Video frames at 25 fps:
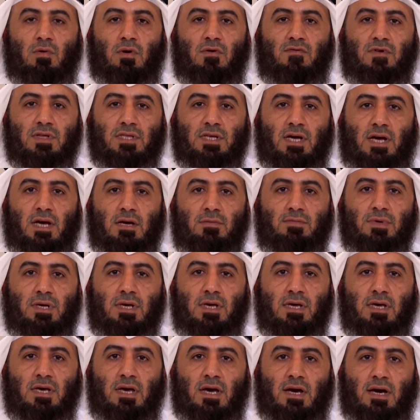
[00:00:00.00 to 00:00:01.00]
وفتح
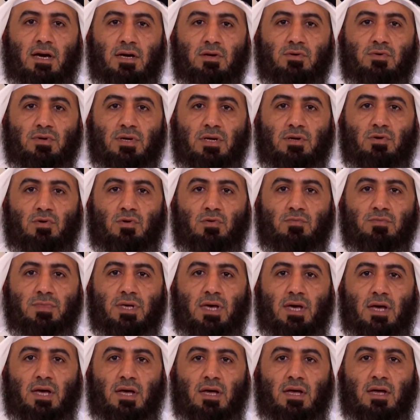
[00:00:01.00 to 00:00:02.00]
به اعينا
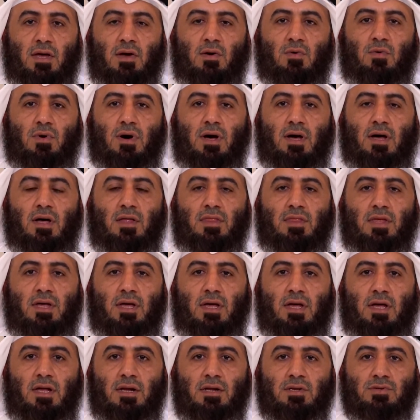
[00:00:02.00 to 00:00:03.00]
عميا
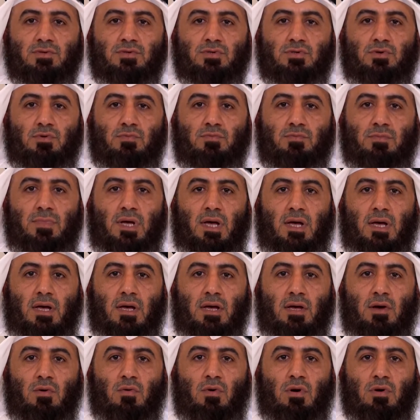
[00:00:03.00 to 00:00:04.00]
واذانا صما
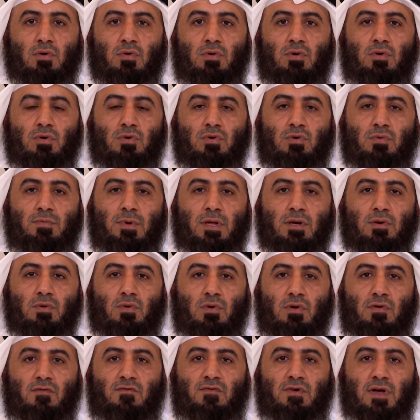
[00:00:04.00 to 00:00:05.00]
وقلوبا
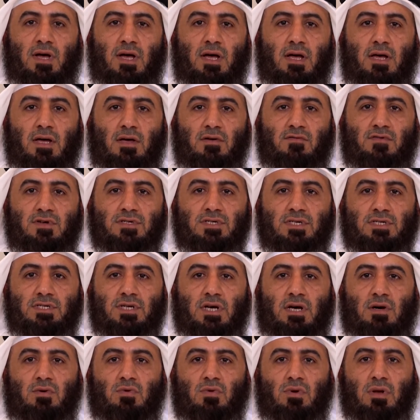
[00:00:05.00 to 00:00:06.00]
غلفا
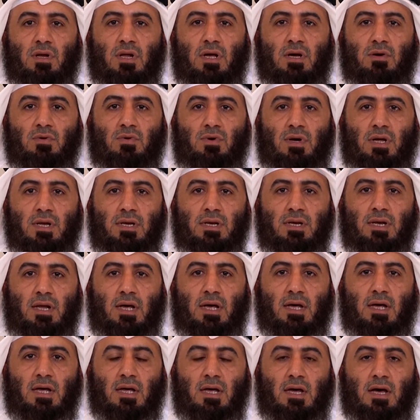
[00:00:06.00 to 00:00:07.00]
فجزاه الله
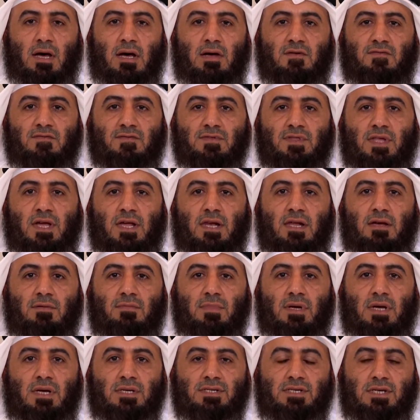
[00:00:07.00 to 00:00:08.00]
عنا افضل
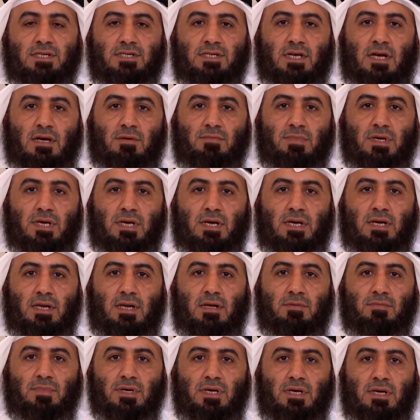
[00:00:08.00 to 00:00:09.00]
ما جزى به
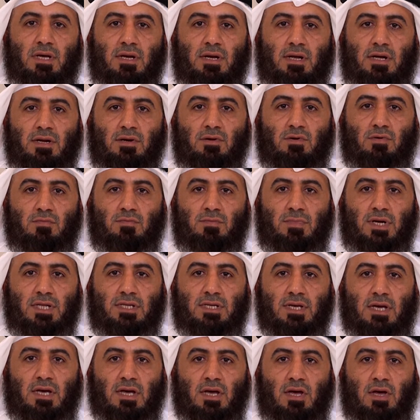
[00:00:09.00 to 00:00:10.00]
نبيا عن
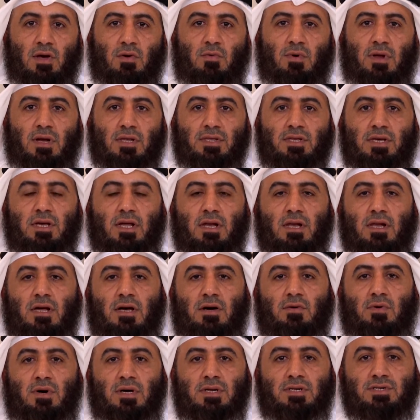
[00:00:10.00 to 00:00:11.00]
امته ورضي
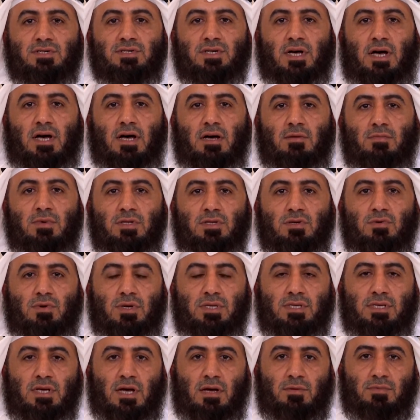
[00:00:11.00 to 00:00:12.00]
الله عن الصحابه
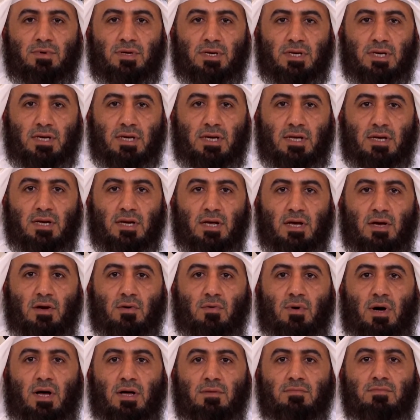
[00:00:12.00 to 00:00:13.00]
والتابعين
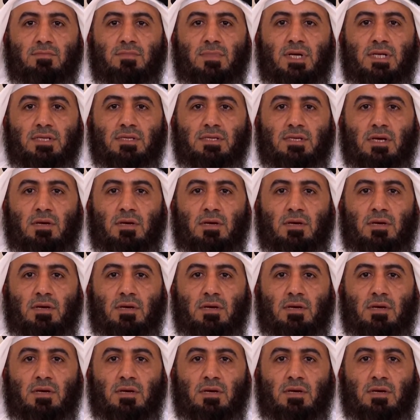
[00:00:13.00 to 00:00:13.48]
وعمن